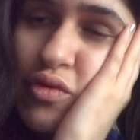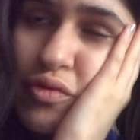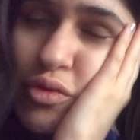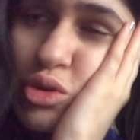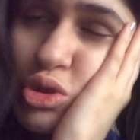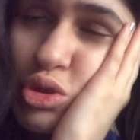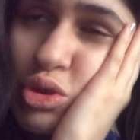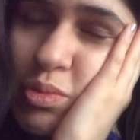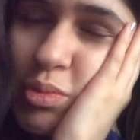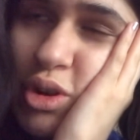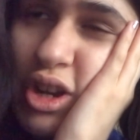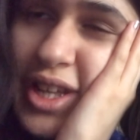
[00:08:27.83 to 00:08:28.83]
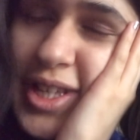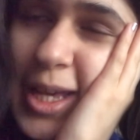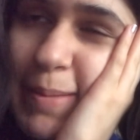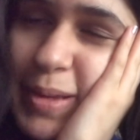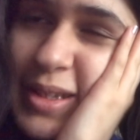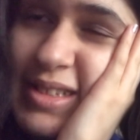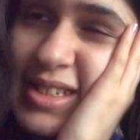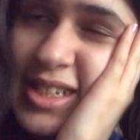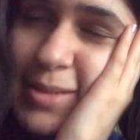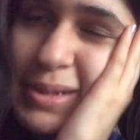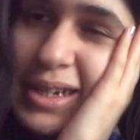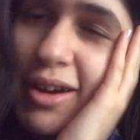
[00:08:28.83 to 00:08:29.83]
Vücudum böyle yepis
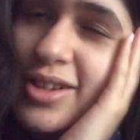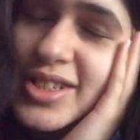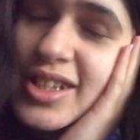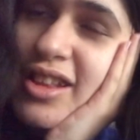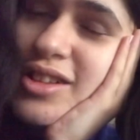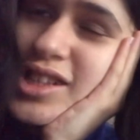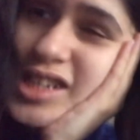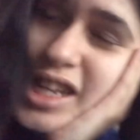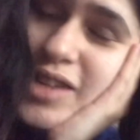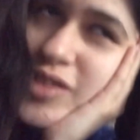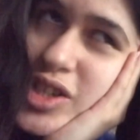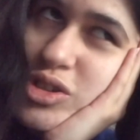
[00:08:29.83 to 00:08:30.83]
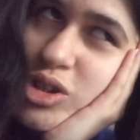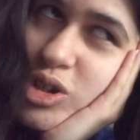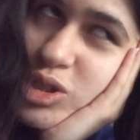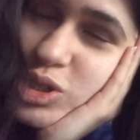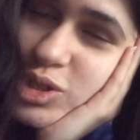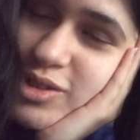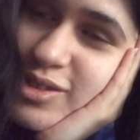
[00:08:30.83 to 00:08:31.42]
yeni bir hastalıklı geliveriyor.